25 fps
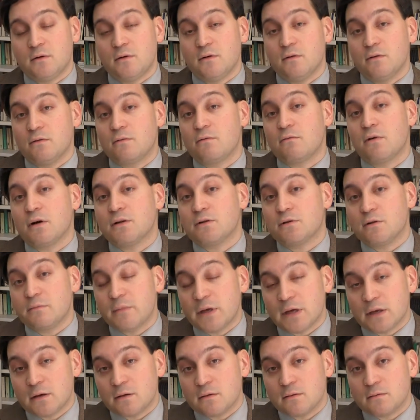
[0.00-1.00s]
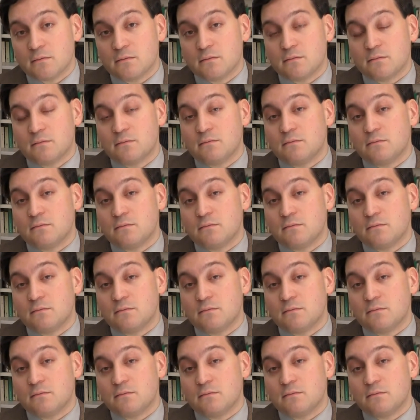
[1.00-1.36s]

o quantomeno